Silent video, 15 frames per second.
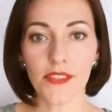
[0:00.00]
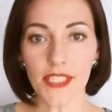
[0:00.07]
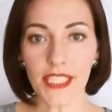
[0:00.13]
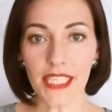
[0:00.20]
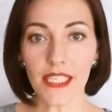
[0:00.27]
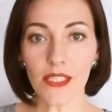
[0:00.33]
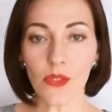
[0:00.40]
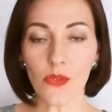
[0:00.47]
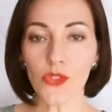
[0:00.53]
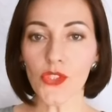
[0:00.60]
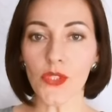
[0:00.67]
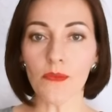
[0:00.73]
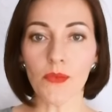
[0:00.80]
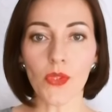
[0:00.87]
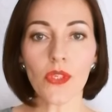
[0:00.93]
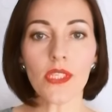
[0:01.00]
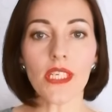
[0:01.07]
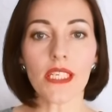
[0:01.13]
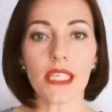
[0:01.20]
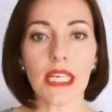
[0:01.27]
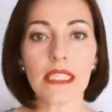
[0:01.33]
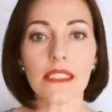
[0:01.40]
В игре очень
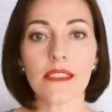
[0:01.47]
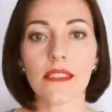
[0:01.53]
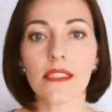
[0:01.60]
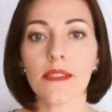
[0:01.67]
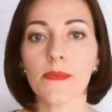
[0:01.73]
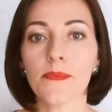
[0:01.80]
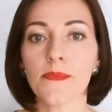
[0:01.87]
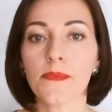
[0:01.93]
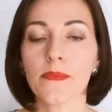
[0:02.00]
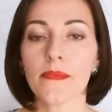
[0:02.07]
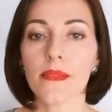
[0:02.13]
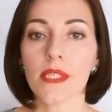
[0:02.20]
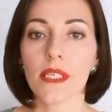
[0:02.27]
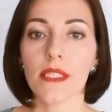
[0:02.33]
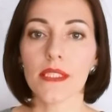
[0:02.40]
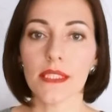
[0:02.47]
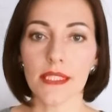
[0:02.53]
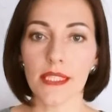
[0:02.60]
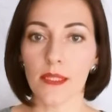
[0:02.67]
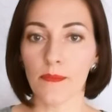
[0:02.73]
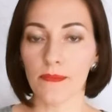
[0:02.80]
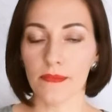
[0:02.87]
много разных
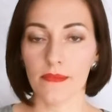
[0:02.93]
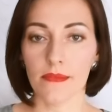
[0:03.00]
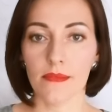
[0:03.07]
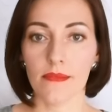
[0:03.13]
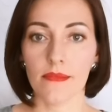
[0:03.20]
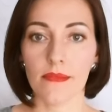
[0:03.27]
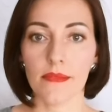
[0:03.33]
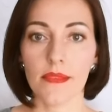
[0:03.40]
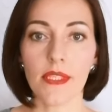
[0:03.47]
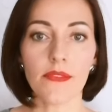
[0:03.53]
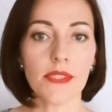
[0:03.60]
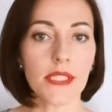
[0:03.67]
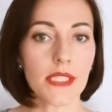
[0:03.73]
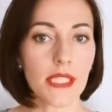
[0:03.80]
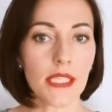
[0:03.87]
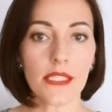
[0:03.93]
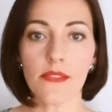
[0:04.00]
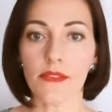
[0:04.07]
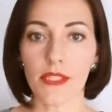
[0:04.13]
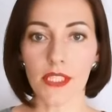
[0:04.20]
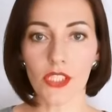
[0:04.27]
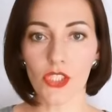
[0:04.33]
тем – на все
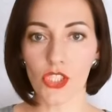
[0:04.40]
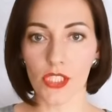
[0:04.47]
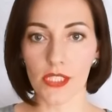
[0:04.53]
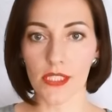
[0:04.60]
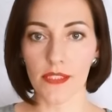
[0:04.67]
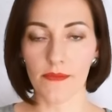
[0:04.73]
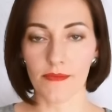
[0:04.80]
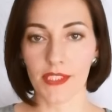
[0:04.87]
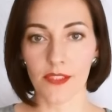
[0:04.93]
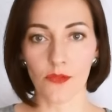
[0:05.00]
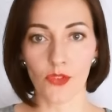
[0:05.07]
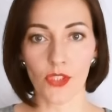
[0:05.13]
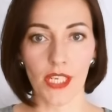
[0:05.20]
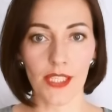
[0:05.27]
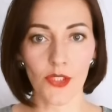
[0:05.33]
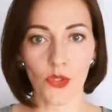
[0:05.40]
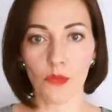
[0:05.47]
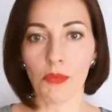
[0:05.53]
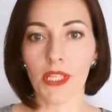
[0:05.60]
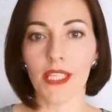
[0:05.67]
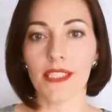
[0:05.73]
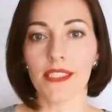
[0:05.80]
сферы жизни. Как вот колесо
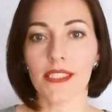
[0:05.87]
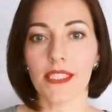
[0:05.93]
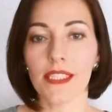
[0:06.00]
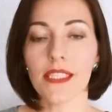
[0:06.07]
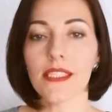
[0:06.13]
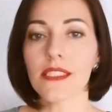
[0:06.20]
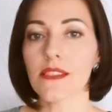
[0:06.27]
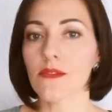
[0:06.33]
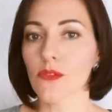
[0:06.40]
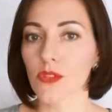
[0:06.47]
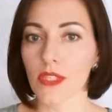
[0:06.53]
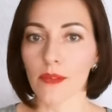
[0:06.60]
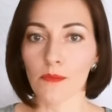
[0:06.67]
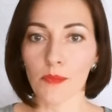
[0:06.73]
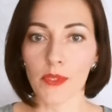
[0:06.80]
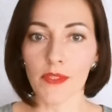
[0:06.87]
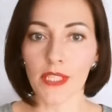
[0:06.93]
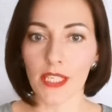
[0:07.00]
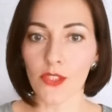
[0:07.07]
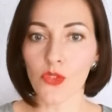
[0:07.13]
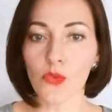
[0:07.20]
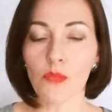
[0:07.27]
баланса есть, его там по
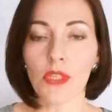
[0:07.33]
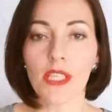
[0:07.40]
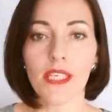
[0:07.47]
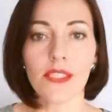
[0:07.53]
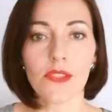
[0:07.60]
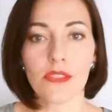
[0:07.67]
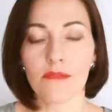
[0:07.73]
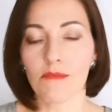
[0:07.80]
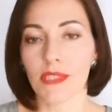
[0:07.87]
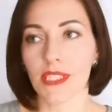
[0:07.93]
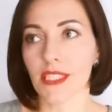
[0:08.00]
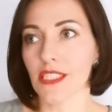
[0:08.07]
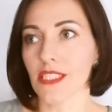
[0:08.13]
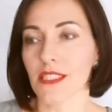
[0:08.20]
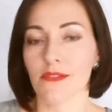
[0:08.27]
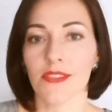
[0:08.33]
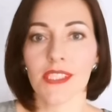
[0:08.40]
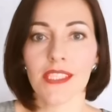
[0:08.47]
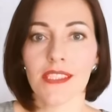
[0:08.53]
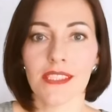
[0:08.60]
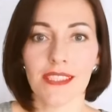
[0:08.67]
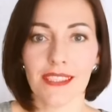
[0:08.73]
колесу баланса, мне кажется,
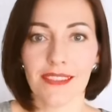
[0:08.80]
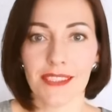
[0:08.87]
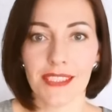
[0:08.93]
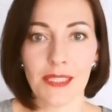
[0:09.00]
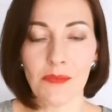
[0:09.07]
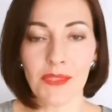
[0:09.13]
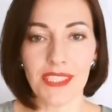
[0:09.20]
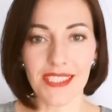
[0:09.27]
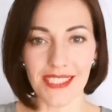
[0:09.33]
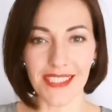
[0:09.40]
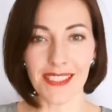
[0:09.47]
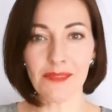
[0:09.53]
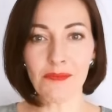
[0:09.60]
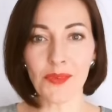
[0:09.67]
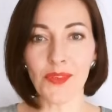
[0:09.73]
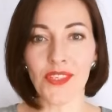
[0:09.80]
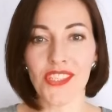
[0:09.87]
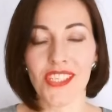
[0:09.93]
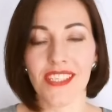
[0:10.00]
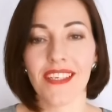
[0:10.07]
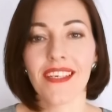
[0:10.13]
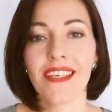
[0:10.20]
все эти темы есть и не
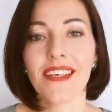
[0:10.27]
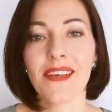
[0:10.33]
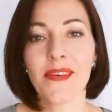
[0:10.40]
больше.